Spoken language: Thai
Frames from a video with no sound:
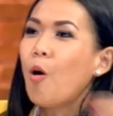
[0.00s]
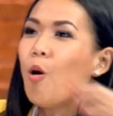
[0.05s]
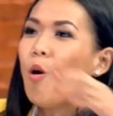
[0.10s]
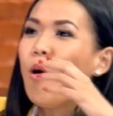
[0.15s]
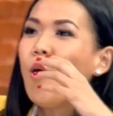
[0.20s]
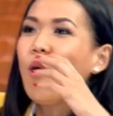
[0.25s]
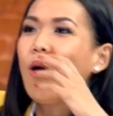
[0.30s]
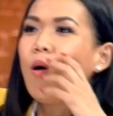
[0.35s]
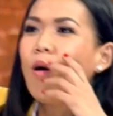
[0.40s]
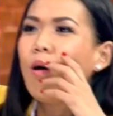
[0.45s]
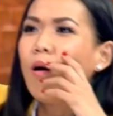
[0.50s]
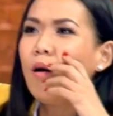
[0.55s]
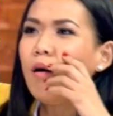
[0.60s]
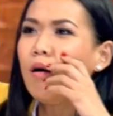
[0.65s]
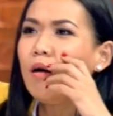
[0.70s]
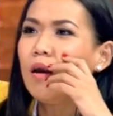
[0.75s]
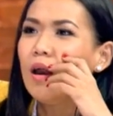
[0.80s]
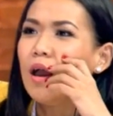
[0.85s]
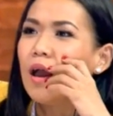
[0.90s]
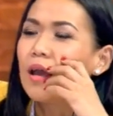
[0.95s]
โอ้โห
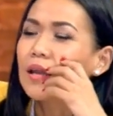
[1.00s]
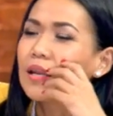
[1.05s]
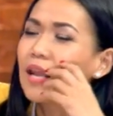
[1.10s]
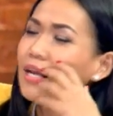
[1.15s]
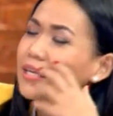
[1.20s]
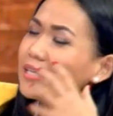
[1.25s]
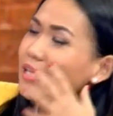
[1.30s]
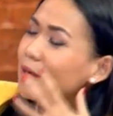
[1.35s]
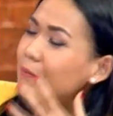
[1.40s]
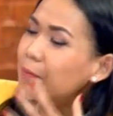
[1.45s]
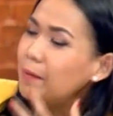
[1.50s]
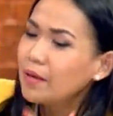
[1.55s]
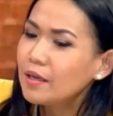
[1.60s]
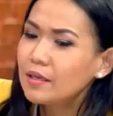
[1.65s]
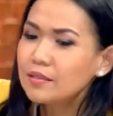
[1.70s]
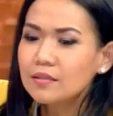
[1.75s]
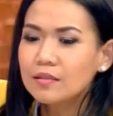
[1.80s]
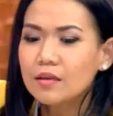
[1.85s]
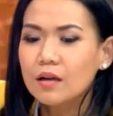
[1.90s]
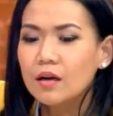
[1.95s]
แล้วอย่างนี้
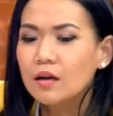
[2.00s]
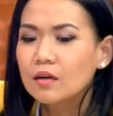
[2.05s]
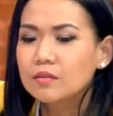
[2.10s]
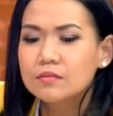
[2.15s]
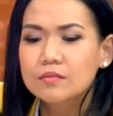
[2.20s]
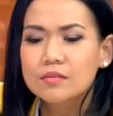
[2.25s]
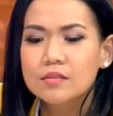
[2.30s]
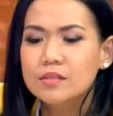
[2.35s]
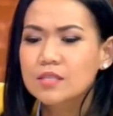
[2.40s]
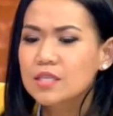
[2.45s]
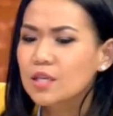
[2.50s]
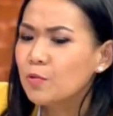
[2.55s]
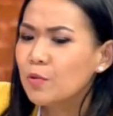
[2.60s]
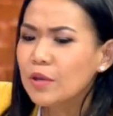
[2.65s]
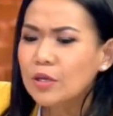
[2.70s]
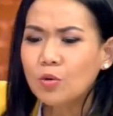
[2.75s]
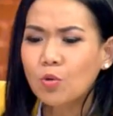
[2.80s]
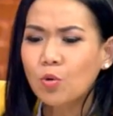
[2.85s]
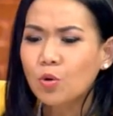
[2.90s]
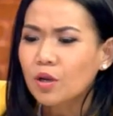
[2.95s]
พีชชี
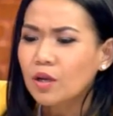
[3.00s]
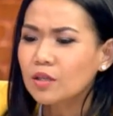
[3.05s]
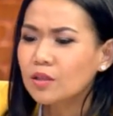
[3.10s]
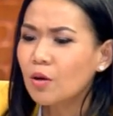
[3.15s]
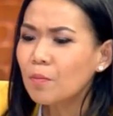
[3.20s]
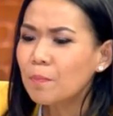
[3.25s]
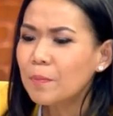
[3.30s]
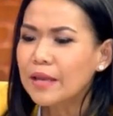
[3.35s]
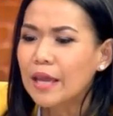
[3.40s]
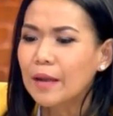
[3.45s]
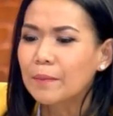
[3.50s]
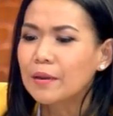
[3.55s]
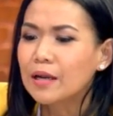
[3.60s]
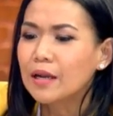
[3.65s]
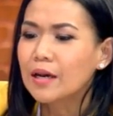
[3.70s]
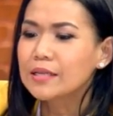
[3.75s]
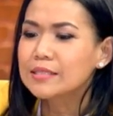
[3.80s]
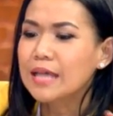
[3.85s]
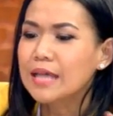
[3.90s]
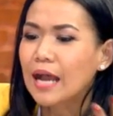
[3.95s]
วิตคุณก็ต้องเปลี่ยน
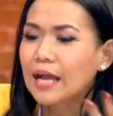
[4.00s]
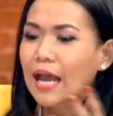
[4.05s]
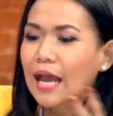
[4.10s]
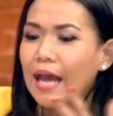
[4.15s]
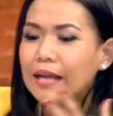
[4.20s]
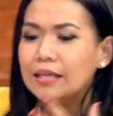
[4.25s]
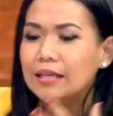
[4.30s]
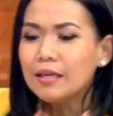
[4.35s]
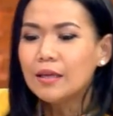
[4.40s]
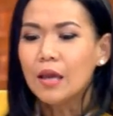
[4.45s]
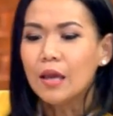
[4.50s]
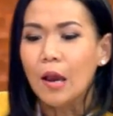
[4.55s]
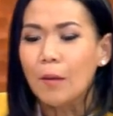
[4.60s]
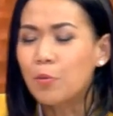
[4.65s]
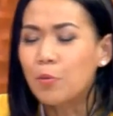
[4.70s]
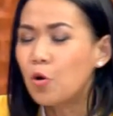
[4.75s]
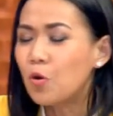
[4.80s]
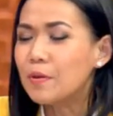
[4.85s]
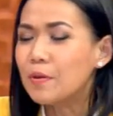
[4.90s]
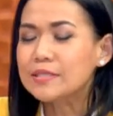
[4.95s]
ไปเลยจากการที่
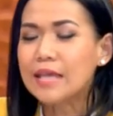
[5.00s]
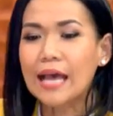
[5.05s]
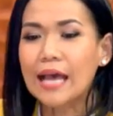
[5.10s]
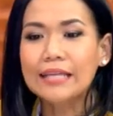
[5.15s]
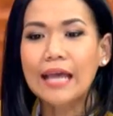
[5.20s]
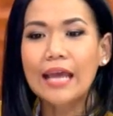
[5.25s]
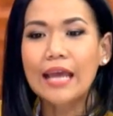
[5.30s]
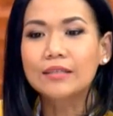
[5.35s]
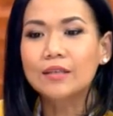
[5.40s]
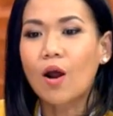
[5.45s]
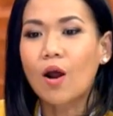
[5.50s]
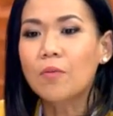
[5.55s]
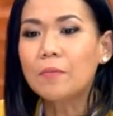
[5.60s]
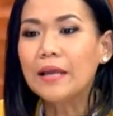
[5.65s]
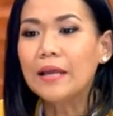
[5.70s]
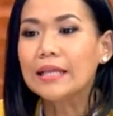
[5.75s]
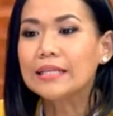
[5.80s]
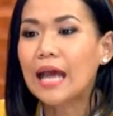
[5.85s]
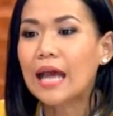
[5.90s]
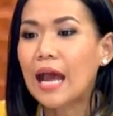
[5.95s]
พูดภาษาไทยร้อ
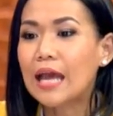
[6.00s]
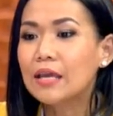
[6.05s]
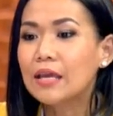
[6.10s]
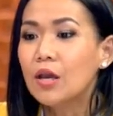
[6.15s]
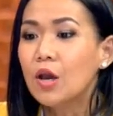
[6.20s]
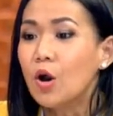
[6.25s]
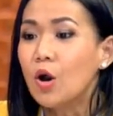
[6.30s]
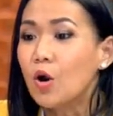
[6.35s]
งเพลงไทย